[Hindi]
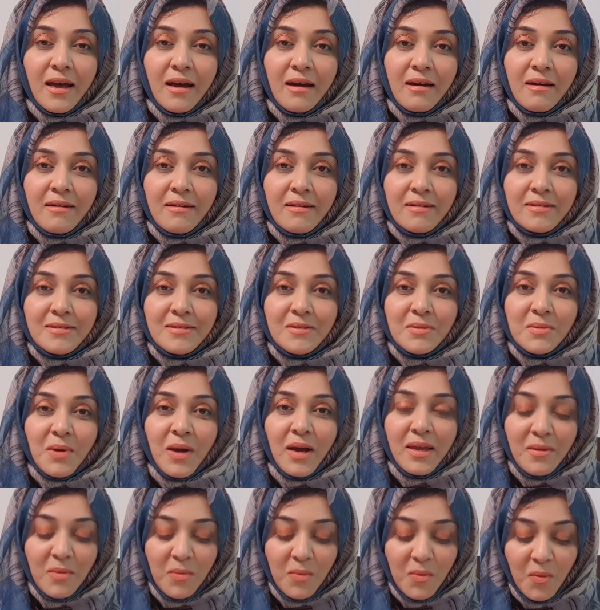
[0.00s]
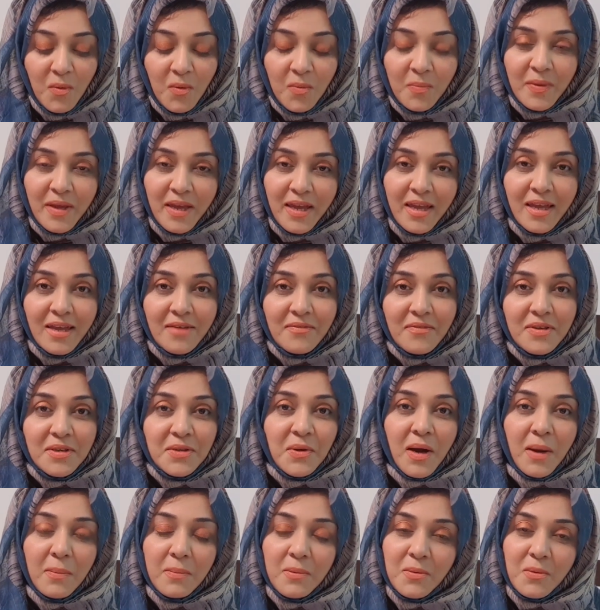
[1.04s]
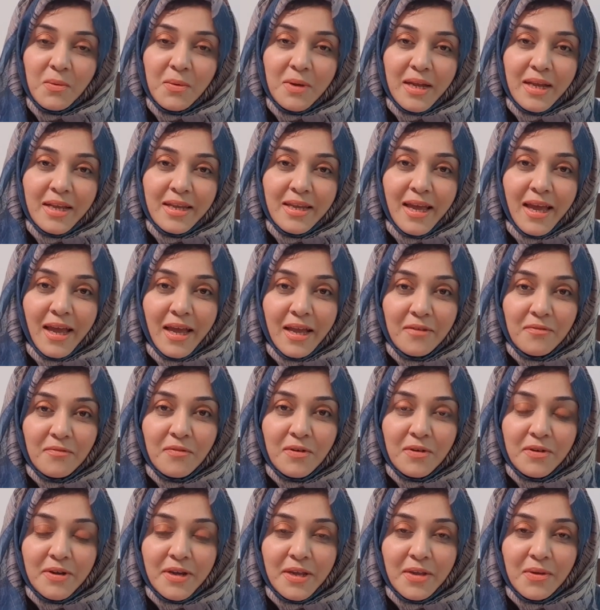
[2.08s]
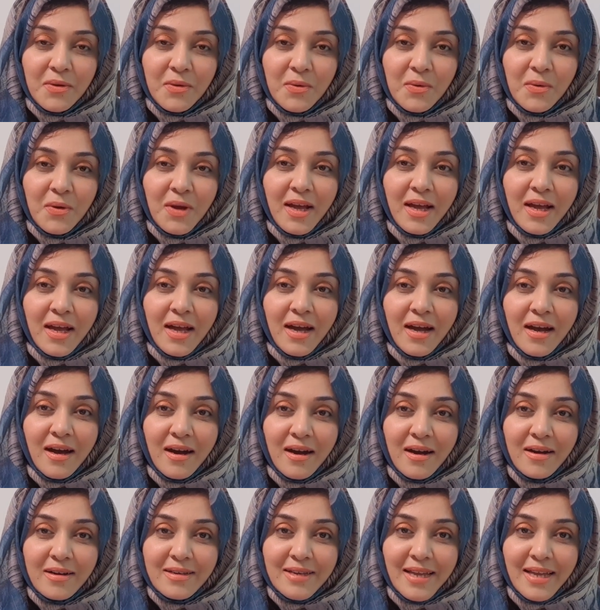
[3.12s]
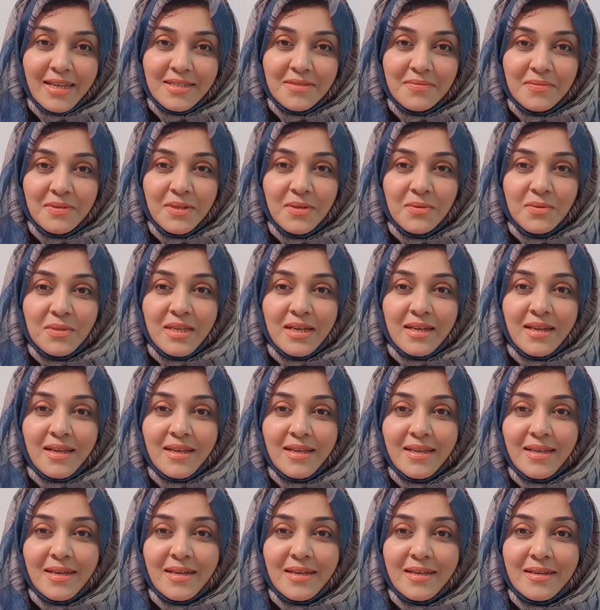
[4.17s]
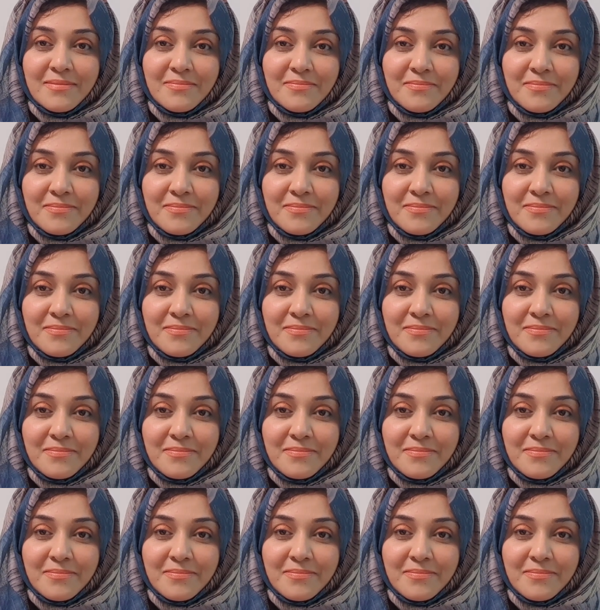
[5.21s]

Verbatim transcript: आ, तो आई होप कि ये वीडियो आप लोगों के लिए हेल्पफुल रही हो नेक्स्ट वीडियो तक के लिए